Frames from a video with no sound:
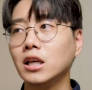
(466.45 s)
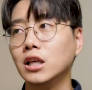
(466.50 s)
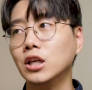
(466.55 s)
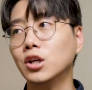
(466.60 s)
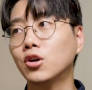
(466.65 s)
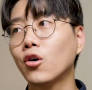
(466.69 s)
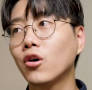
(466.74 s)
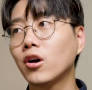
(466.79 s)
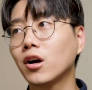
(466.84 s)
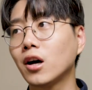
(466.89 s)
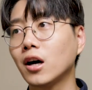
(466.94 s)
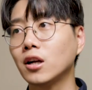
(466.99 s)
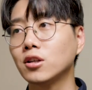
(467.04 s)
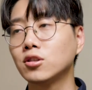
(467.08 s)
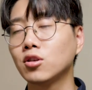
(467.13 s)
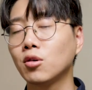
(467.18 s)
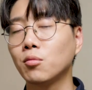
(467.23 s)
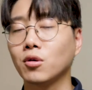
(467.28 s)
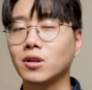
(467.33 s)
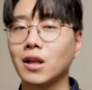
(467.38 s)
이거에
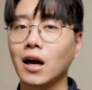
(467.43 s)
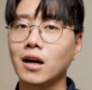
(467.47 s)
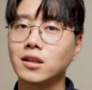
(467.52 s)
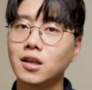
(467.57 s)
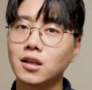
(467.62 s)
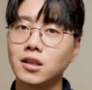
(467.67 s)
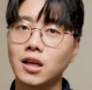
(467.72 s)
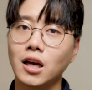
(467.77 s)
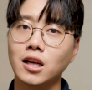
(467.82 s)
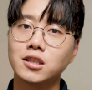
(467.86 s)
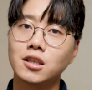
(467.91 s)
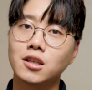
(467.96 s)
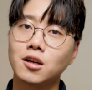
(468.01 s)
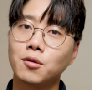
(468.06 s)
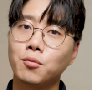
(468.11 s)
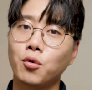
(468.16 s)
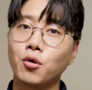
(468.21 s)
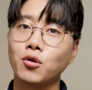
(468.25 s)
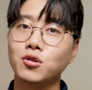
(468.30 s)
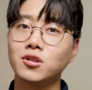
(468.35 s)
관해서 뭐 당장
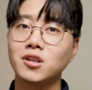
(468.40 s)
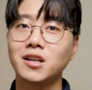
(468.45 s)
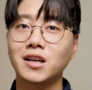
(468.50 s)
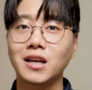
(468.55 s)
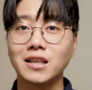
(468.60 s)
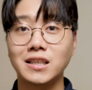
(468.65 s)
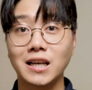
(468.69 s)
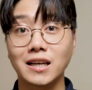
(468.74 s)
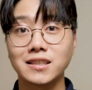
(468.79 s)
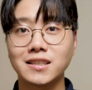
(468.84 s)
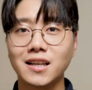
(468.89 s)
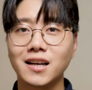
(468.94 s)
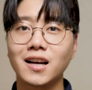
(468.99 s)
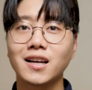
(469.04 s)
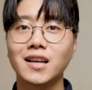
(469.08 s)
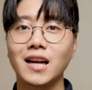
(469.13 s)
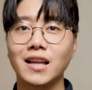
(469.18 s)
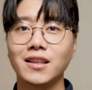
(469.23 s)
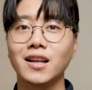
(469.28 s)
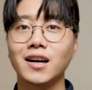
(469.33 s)
예제를 보여드릴 게 제가
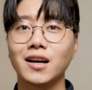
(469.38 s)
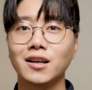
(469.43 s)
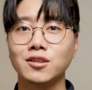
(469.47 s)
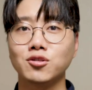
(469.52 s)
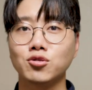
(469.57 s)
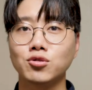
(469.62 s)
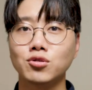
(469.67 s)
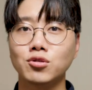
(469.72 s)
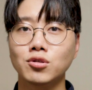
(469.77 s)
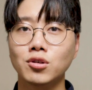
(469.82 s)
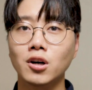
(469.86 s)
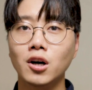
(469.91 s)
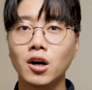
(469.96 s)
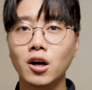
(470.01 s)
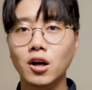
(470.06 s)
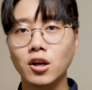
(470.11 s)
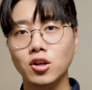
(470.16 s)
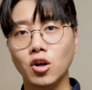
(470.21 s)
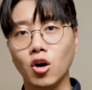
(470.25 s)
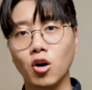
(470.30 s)
생각이 안 나가지고
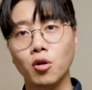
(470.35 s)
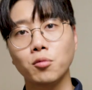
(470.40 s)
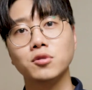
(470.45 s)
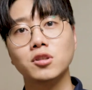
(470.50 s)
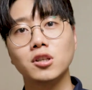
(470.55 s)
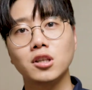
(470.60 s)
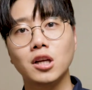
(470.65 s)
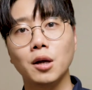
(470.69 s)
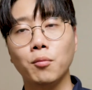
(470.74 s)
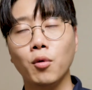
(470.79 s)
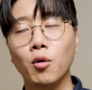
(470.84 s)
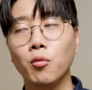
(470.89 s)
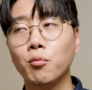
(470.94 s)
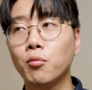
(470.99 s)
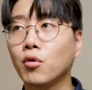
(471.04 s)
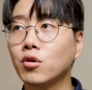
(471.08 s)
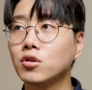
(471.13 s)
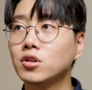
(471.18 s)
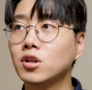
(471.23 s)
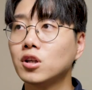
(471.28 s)
여러분들께 못
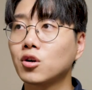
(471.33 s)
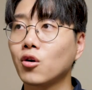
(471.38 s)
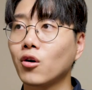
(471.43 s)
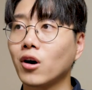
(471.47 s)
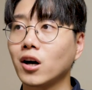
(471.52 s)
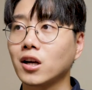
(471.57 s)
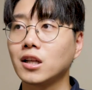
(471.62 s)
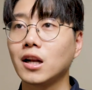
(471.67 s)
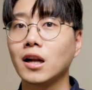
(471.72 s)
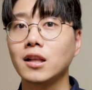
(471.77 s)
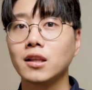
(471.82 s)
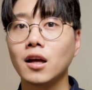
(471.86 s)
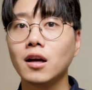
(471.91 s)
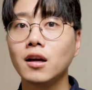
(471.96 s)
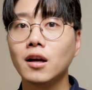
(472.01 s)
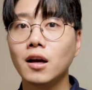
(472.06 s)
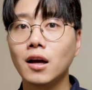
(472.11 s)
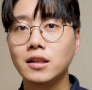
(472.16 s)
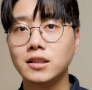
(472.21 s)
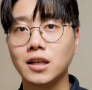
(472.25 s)
보여드릴 것 같긴
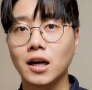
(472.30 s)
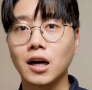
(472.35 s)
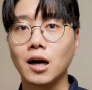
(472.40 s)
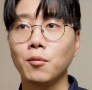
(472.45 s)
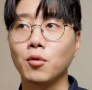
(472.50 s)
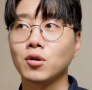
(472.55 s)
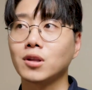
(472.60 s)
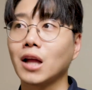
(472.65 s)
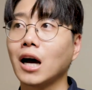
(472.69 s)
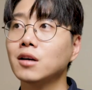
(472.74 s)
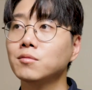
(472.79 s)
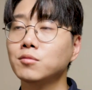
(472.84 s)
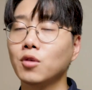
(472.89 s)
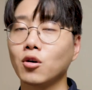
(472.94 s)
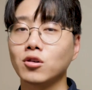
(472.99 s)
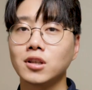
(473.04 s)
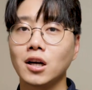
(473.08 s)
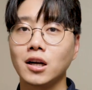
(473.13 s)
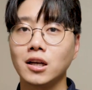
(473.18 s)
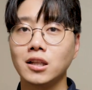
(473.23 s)
한데, 제가 뭐 다음
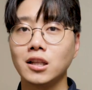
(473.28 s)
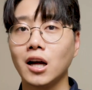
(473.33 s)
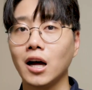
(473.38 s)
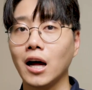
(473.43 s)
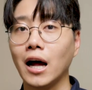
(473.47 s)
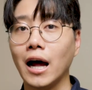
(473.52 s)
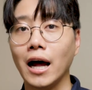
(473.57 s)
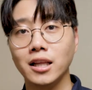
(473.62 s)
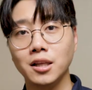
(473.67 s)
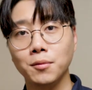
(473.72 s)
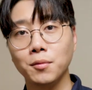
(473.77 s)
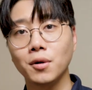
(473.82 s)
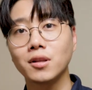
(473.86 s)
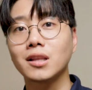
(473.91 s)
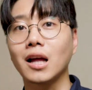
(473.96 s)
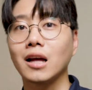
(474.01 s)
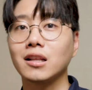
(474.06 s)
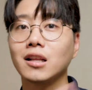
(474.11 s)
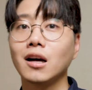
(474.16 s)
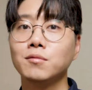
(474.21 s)
영상이나 아니면
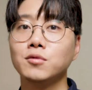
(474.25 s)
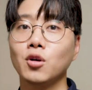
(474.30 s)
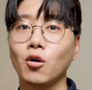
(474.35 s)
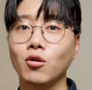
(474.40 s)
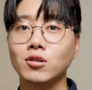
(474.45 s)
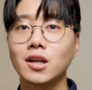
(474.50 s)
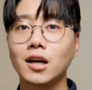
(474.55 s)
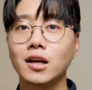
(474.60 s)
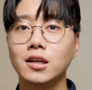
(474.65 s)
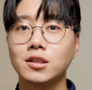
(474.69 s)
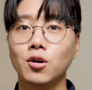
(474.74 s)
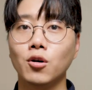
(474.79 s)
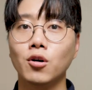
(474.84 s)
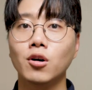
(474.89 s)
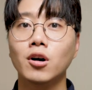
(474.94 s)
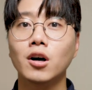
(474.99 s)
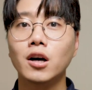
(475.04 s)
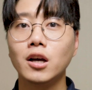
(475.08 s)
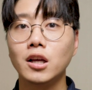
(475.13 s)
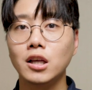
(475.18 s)
다다음
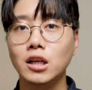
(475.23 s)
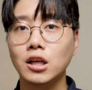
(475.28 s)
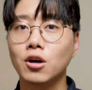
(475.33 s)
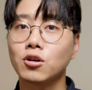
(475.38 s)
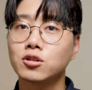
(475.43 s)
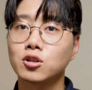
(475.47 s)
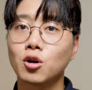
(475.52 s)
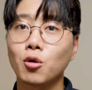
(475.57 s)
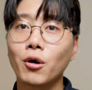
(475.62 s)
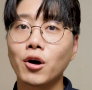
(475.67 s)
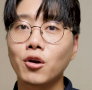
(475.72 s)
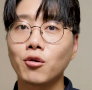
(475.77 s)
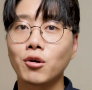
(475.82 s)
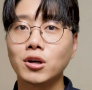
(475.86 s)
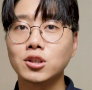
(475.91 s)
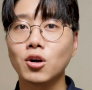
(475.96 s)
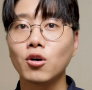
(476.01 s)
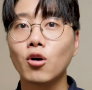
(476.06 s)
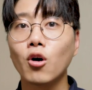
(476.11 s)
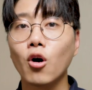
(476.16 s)
영상에서 이것을
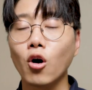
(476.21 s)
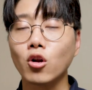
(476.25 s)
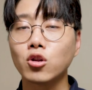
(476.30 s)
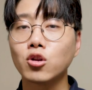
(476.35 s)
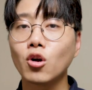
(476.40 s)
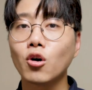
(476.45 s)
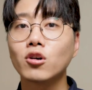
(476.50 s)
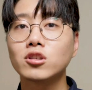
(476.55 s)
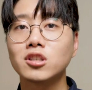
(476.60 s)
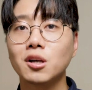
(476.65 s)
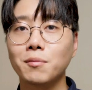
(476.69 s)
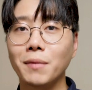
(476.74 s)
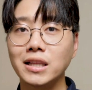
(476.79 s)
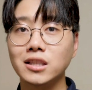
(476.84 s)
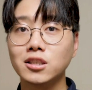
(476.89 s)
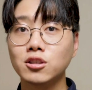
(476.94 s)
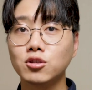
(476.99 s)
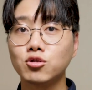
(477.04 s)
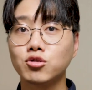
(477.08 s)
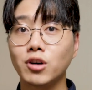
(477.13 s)
활용해서 어떤 것을
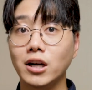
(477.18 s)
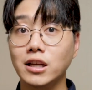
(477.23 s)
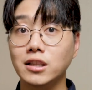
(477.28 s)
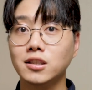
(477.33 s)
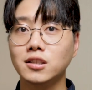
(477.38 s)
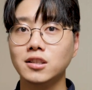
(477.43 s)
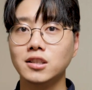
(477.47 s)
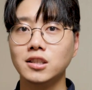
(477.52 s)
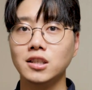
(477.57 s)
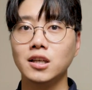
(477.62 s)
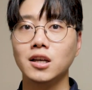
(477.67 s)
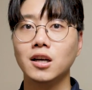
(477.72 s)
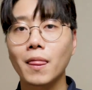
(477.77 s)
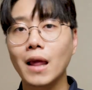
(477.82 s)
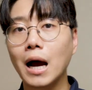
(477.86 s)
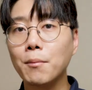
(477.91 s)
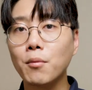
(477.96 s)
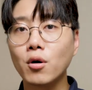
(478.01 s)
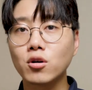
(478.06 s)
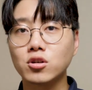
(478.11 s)
만들 수가 있는지
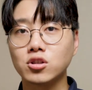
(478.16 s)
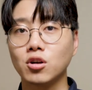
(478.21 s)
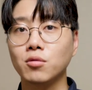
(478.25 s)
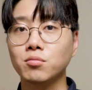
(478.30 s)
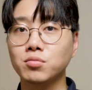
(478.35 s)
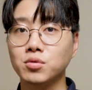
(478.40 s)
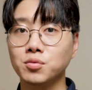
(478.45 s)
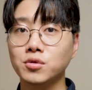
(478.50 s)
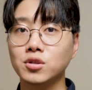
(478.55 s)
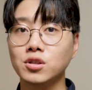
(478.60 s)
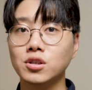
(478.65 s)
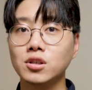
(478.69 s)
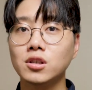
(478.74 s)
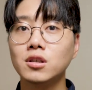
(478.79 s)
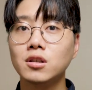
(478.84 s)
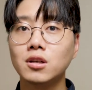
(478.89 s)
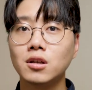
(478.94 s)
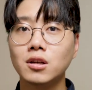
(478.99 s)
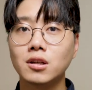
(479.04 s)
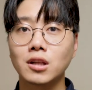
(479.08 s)
한번 그런
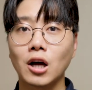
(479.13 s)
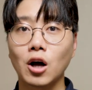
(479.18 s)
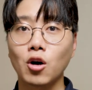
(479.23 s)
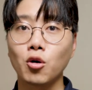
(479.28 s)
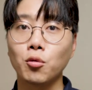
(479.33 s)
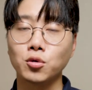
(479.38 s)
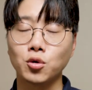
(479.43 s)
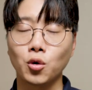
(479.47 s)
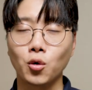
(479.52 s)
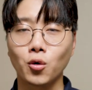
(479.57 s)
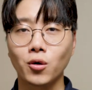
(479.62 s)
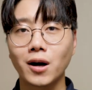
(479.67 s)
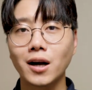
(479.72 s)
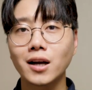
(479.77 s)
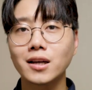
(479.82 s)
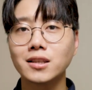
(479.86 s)
부분들을 다뤄보도록